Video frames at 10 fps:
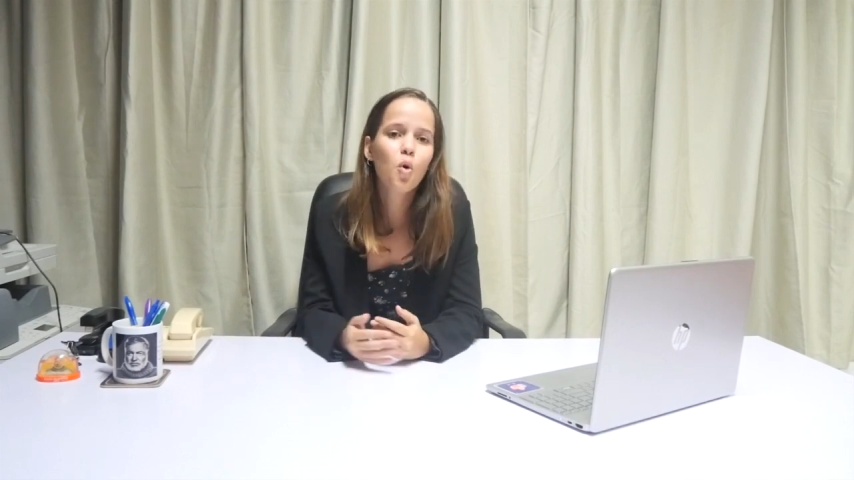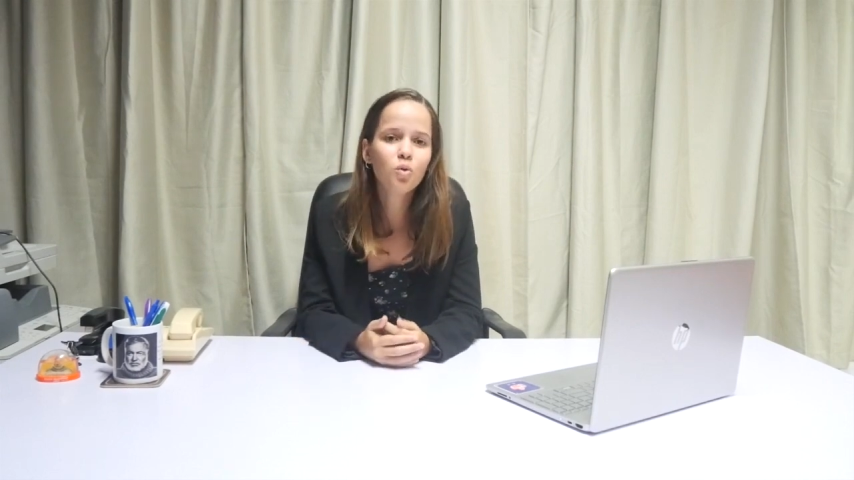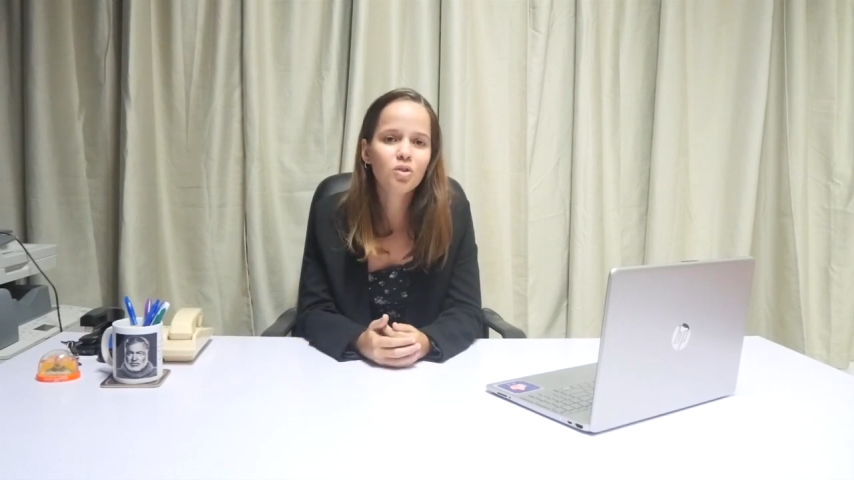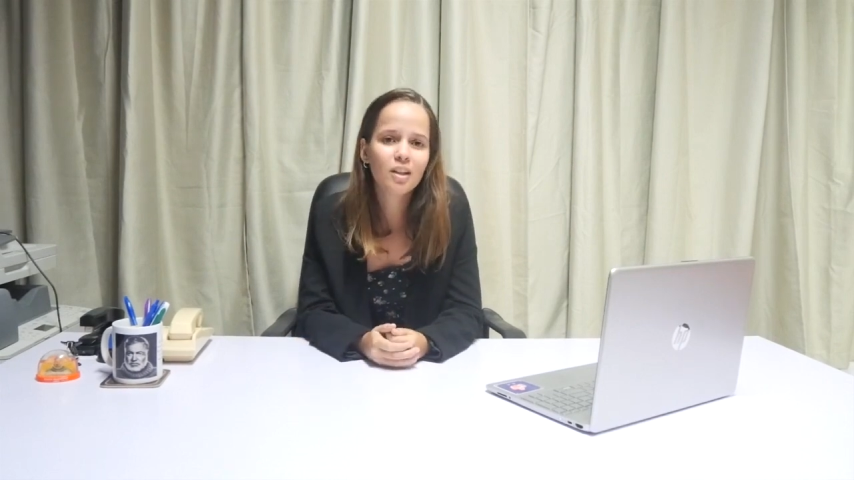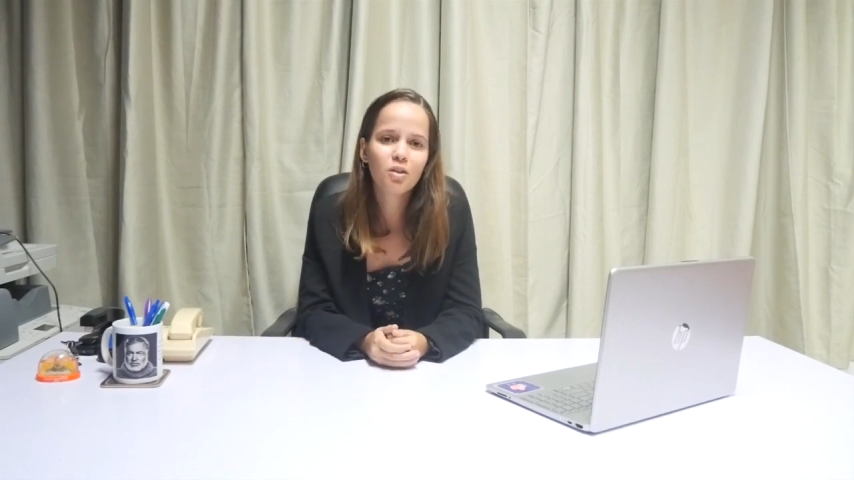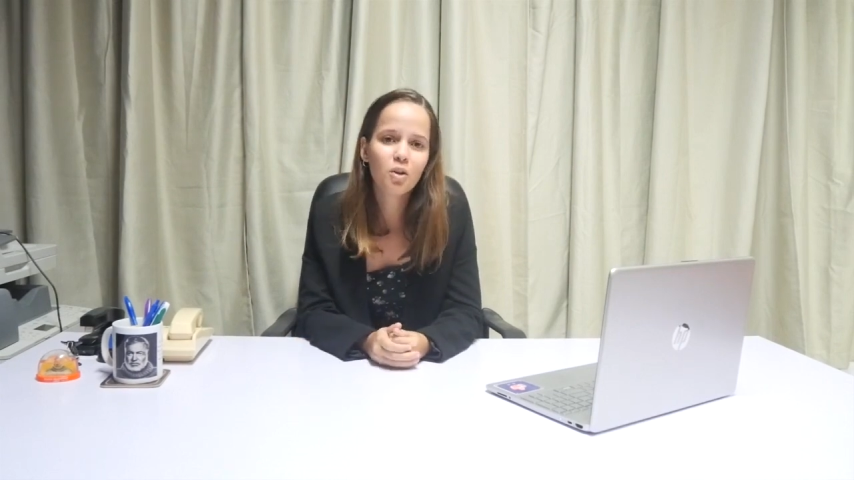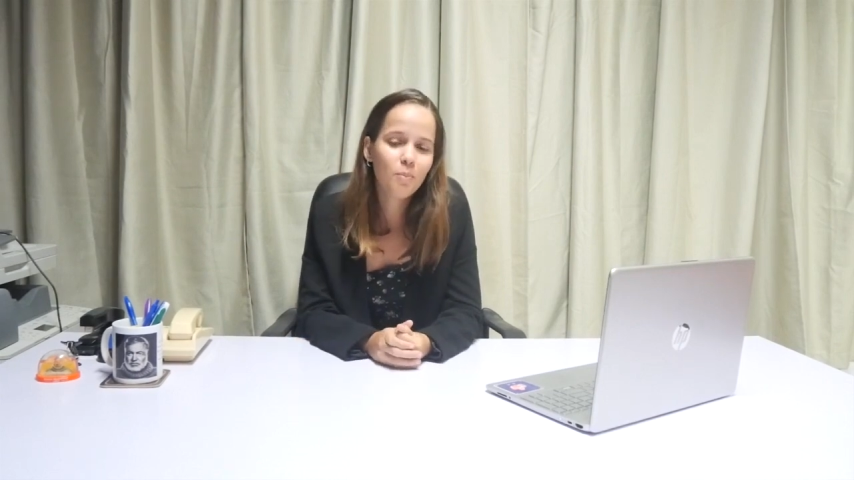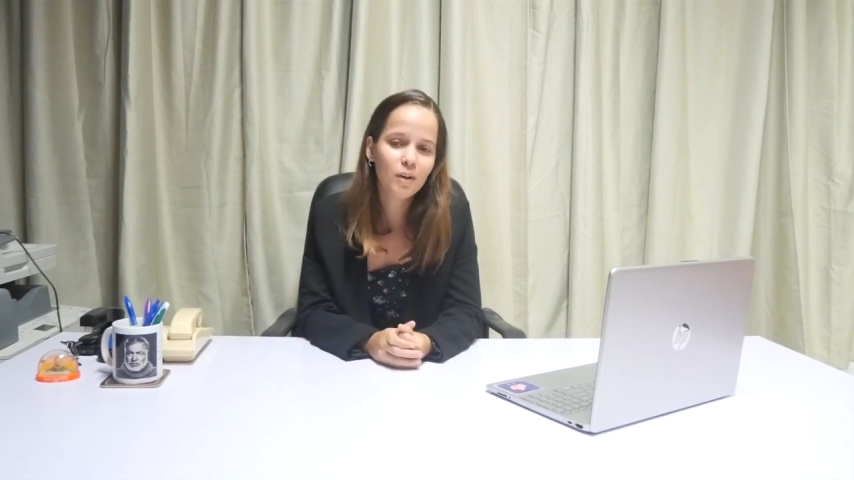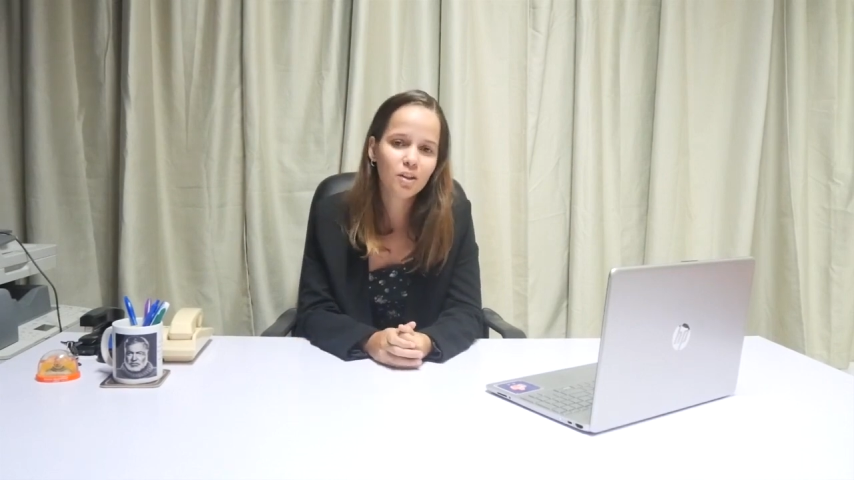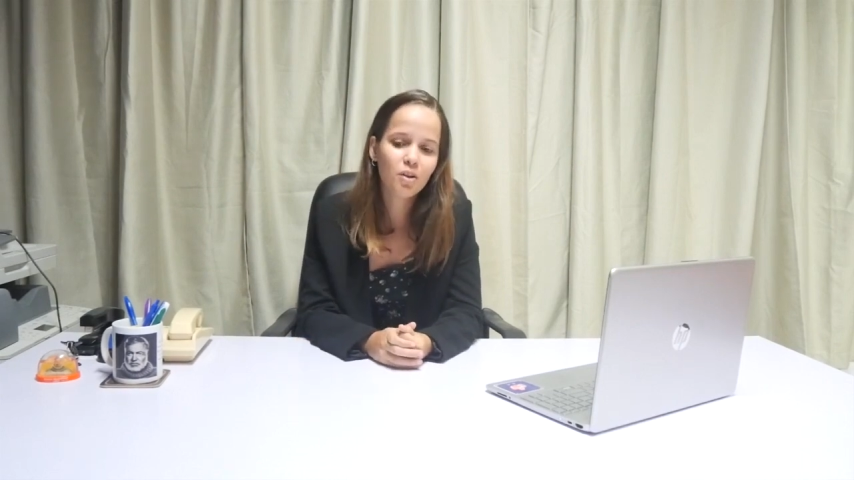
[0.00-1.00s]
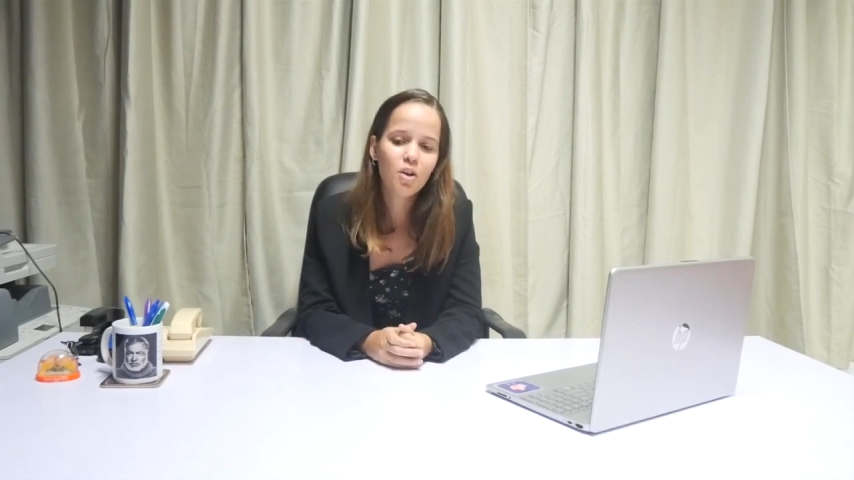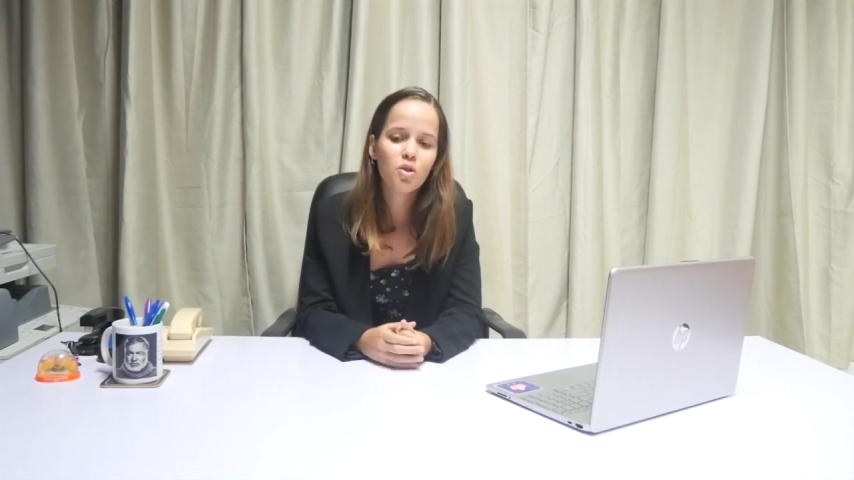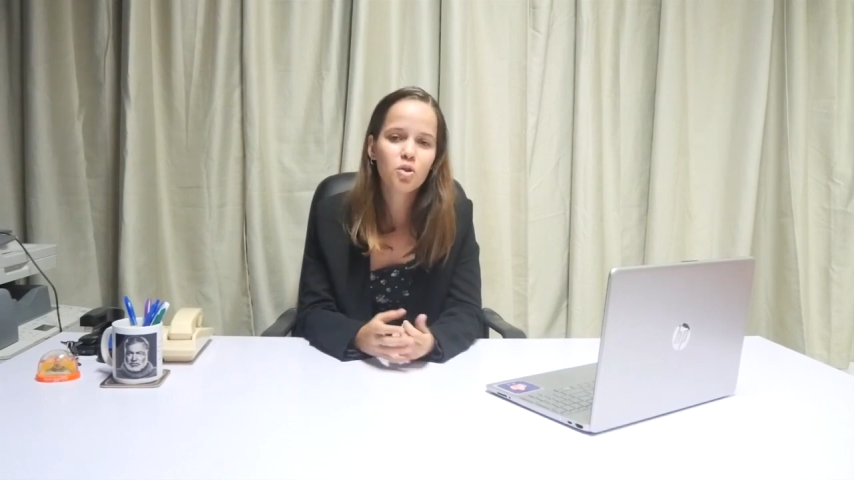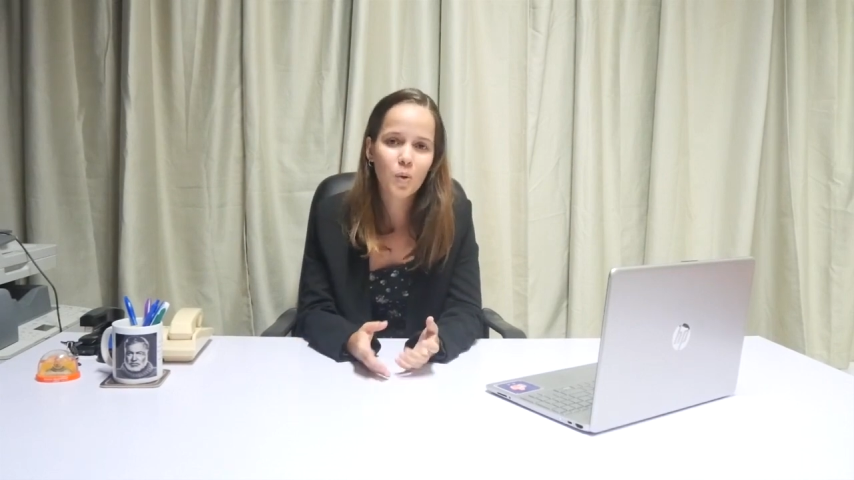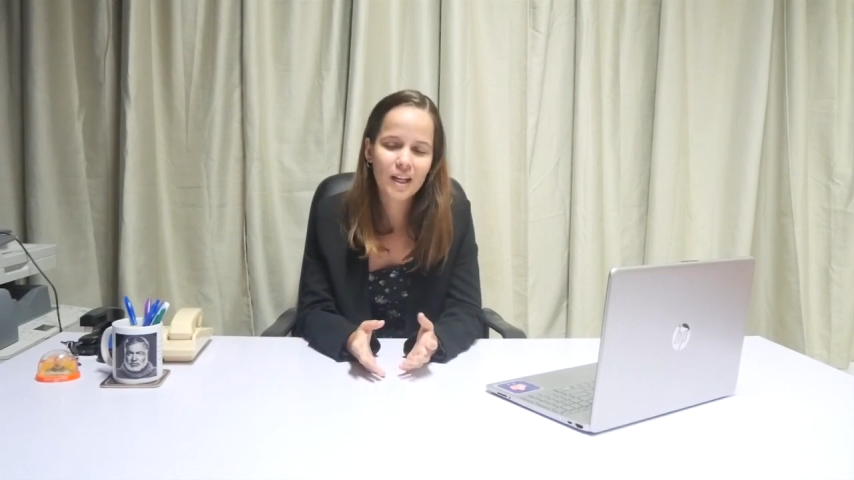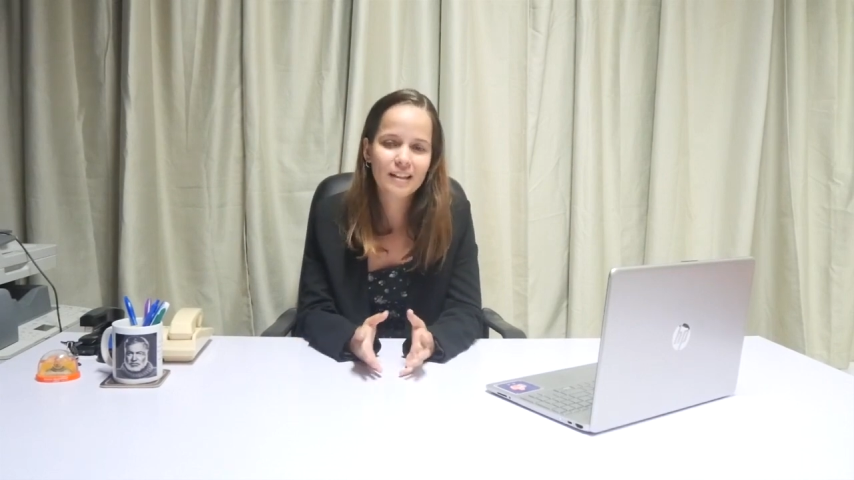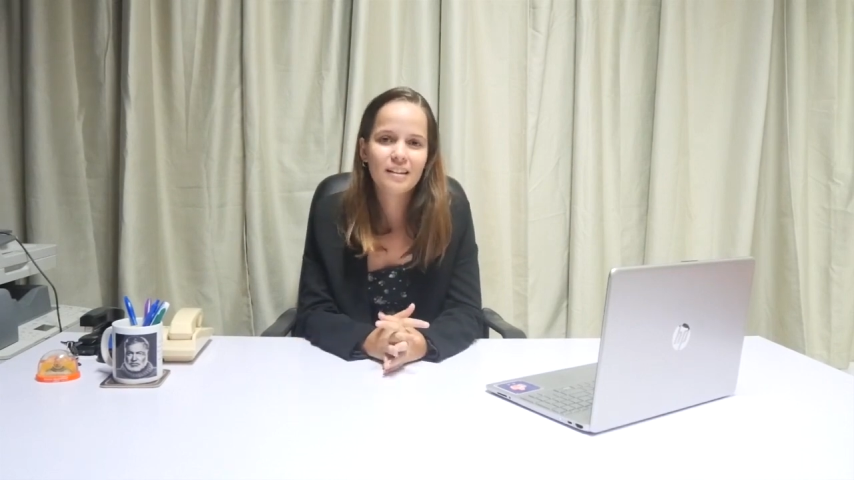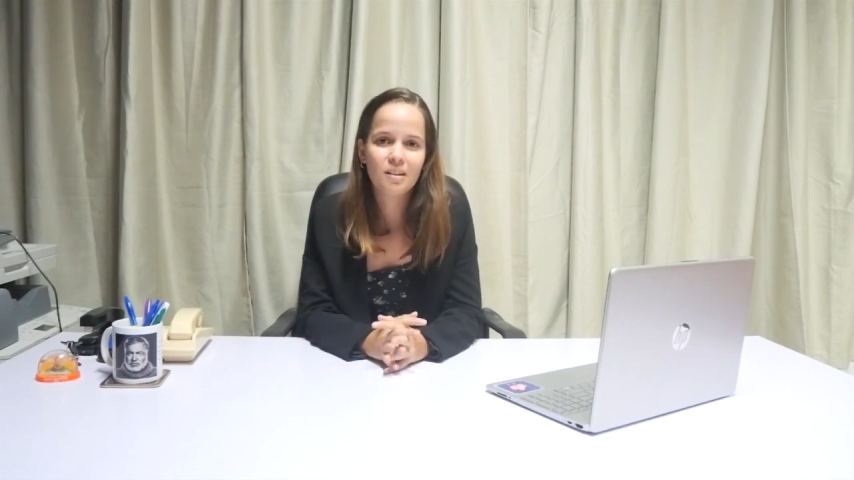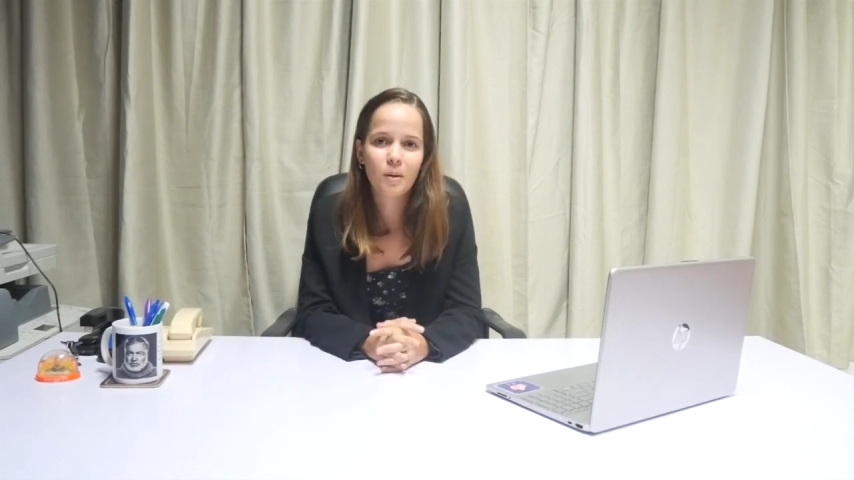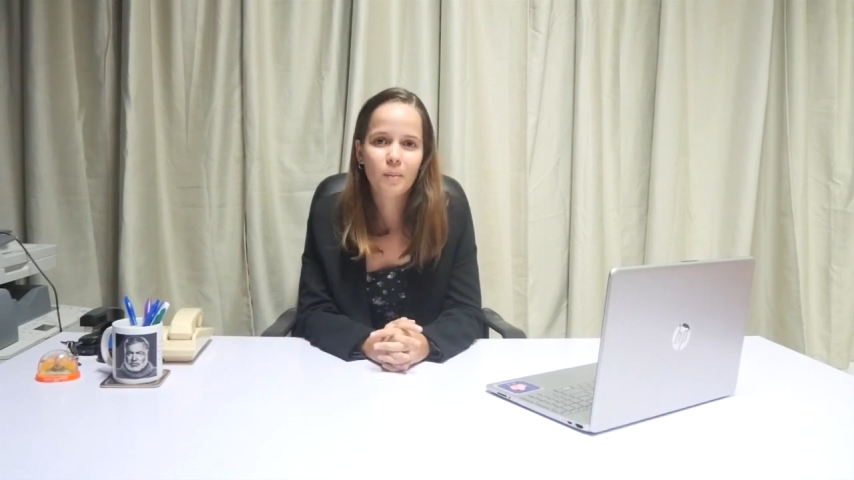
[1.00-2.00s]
un texto completo sobre este tema.